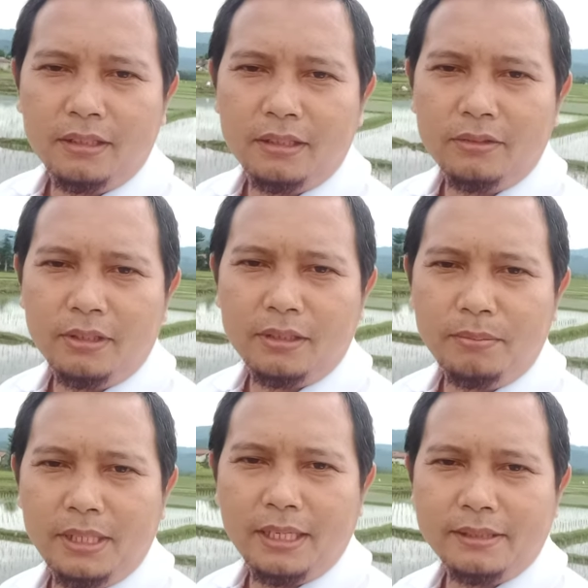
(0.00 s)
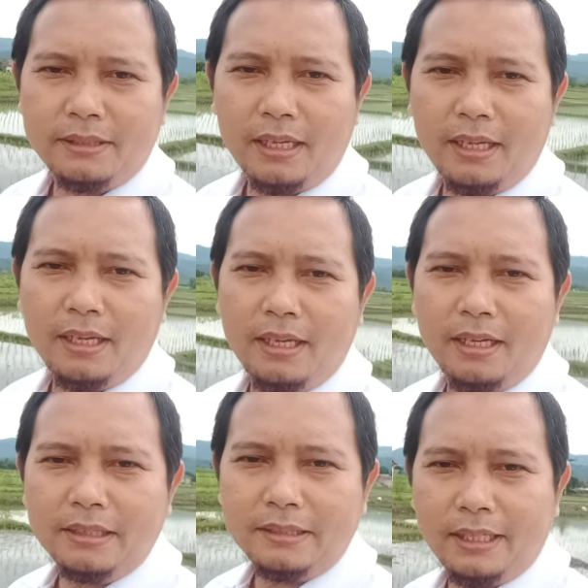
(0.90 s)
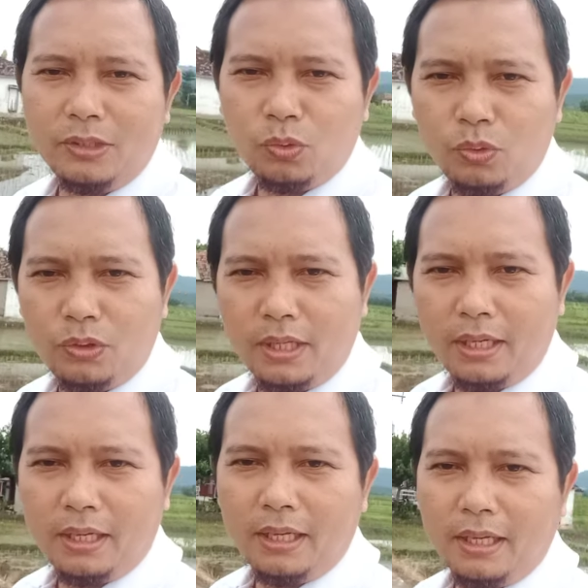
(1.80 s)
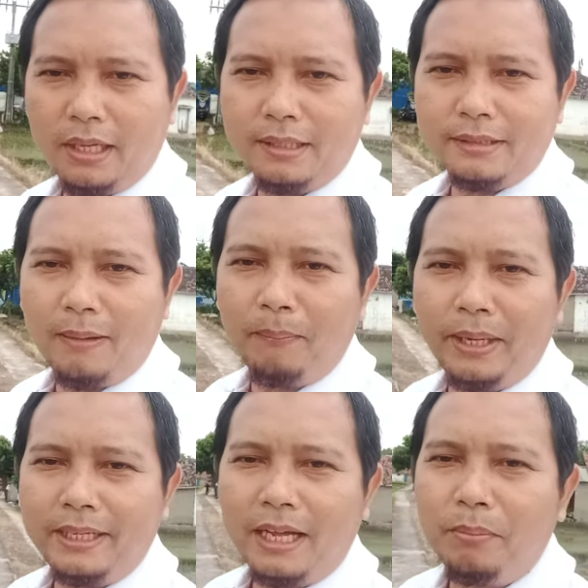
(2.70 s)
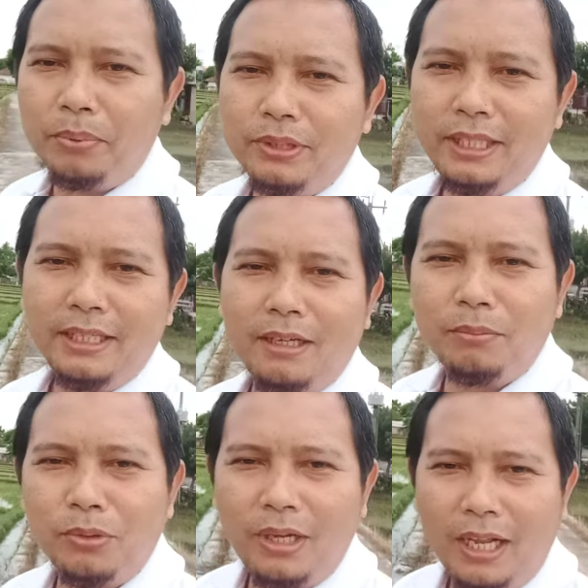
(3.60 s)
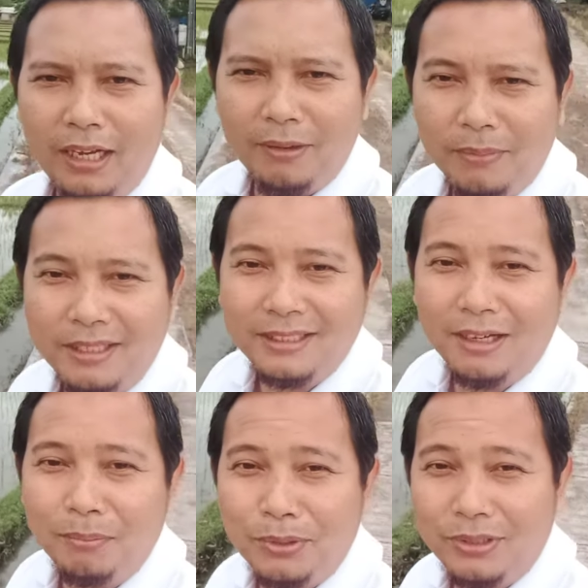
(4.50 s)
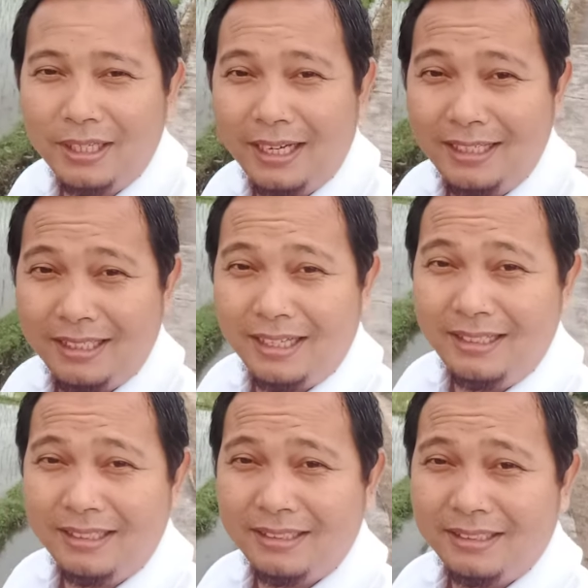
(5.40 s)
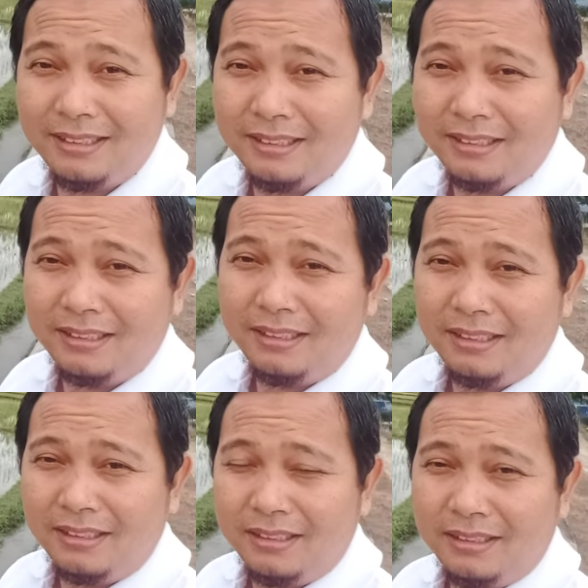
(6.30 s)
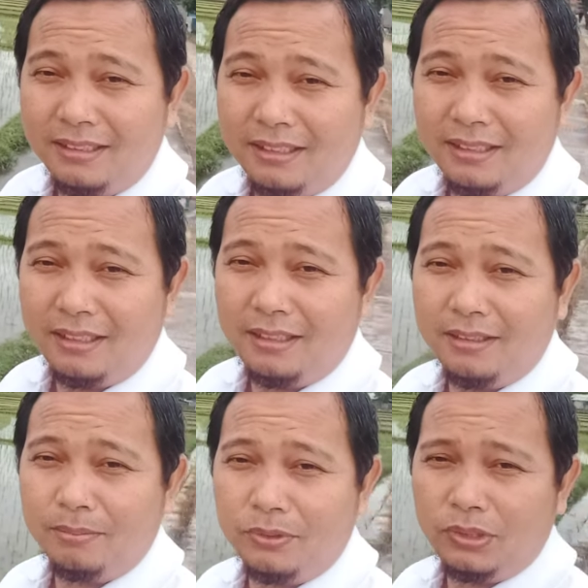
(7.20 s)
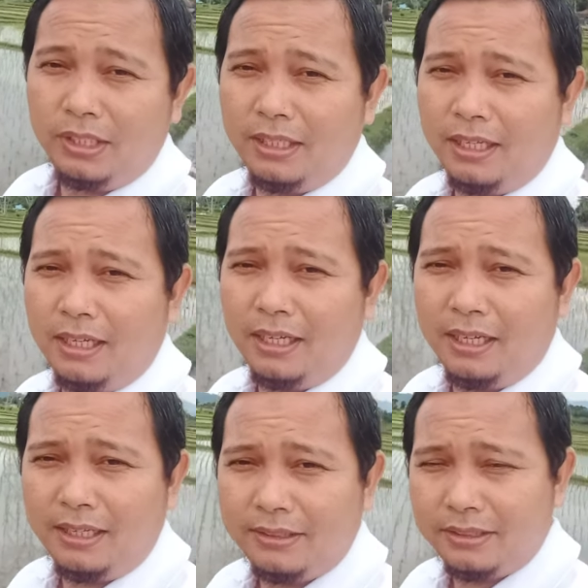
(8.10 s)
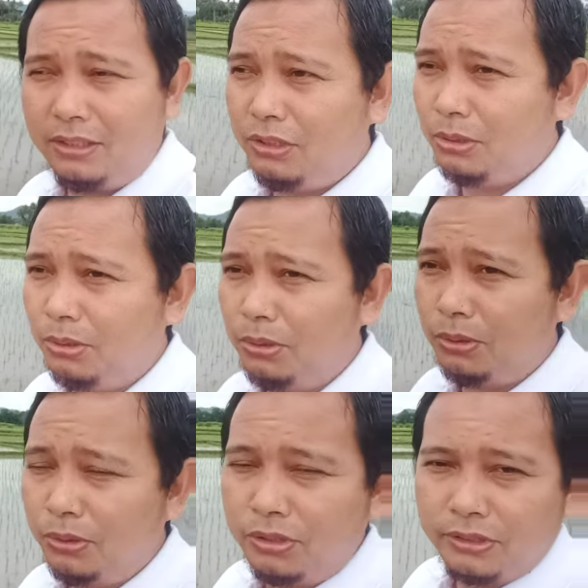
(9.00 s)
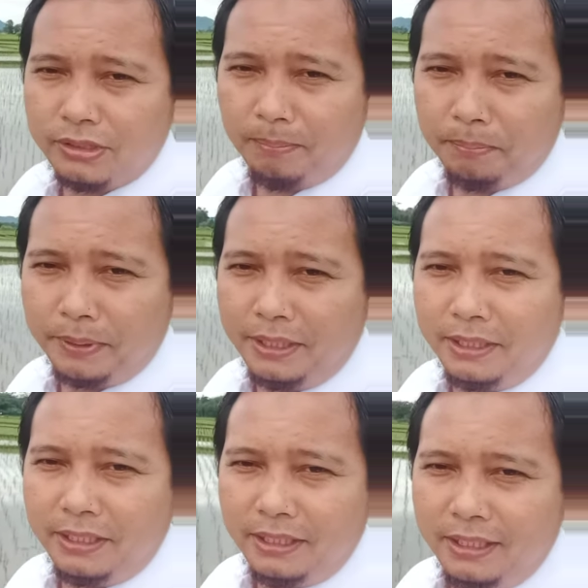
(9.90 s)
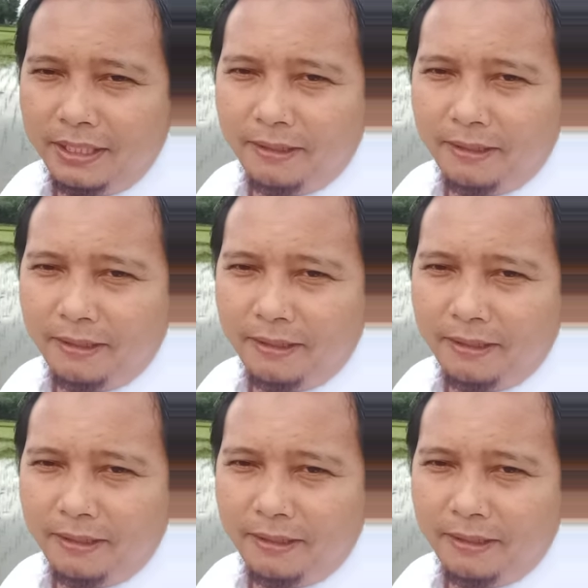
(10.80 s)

Luar biasa Saya sudah sampai kampung nih Kampung halaman, kampung kelahiran Dan Alhamdulillah Sejuk, sepi